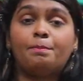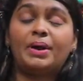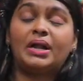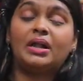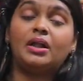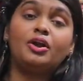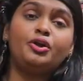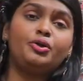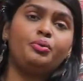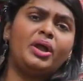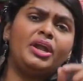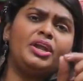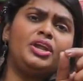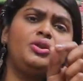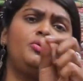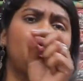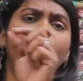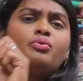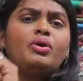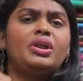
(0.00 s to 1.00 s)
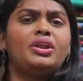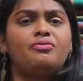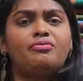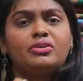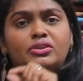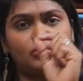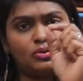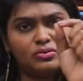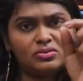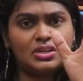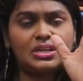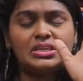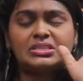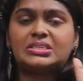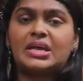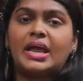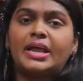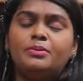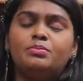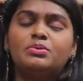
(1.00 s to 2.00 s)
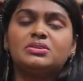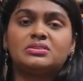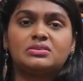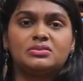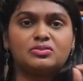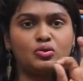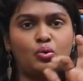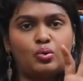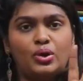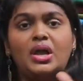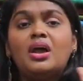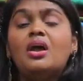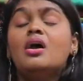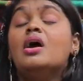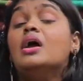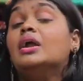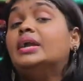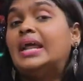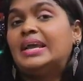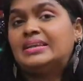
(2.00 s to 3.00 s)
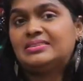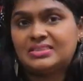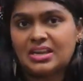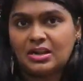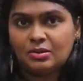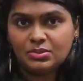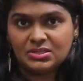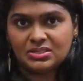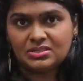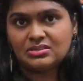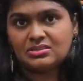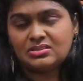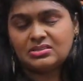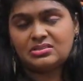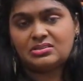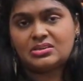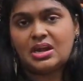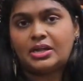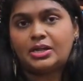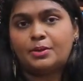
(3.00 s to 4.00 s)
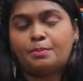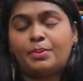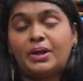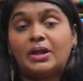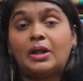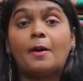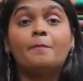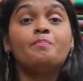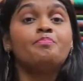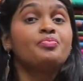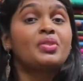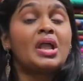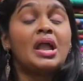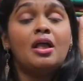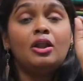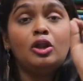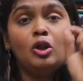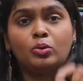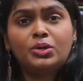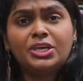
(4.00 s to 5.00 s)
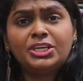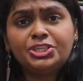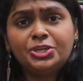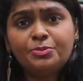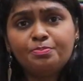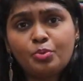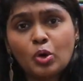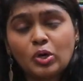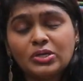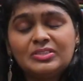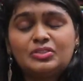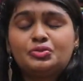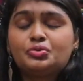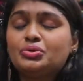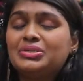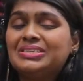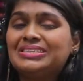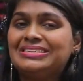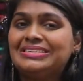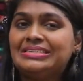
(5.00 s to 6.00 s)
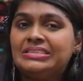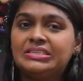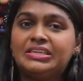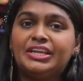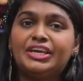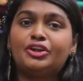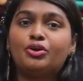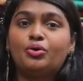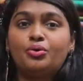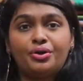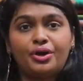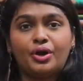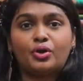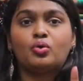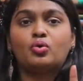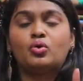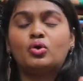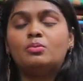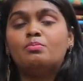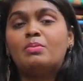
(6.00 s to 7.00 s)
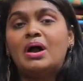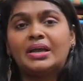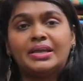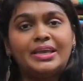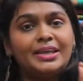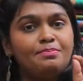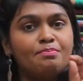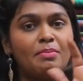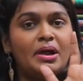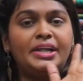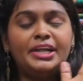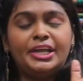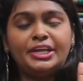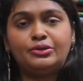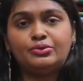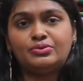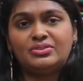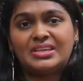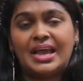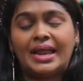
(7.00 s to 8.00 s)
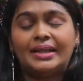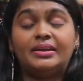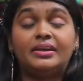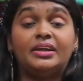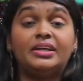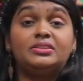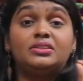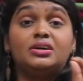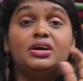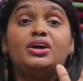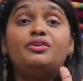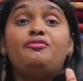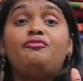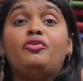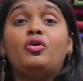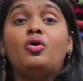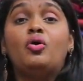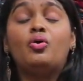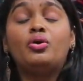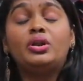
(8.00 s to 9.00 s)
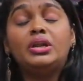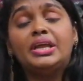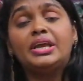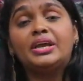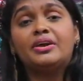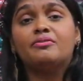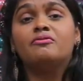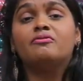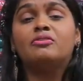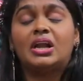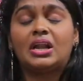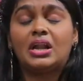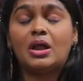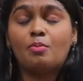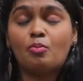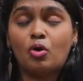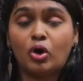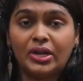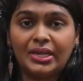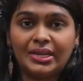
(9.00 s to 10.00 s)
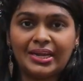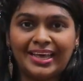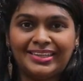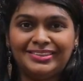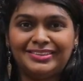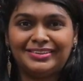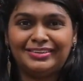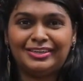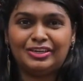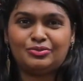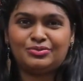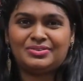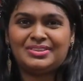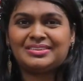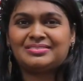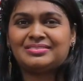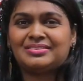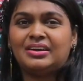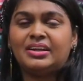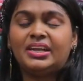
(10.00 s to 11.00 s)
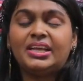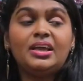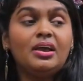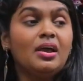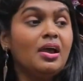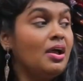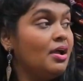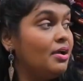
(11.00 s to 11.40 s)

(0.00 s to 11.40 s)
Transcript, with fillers: அப் பண்ணலாம் டுவெண்ட்டி டு டுவெண்ட்டி ஃபைவ் தௌசண்டில் சைட் பிஸ்னஸ் கூட டெக்ஸ்டைல் பிஸ்னஸ் ஸ்டார்ட் அப் பண்ணலாம் லொக்கேஷன் பாயிண்ட் சூரத் சிட்டி ரிங் ரோடு ரகுகுல் மார்க்கெட் மண்டே டு சாட்டர்டே தேர்ட் ஃப்ளோர் நீங்கள் வரலாம் மார்னிங் நைன் தேர்ட்டி டு சிக்ஸ் தேர்ட்டி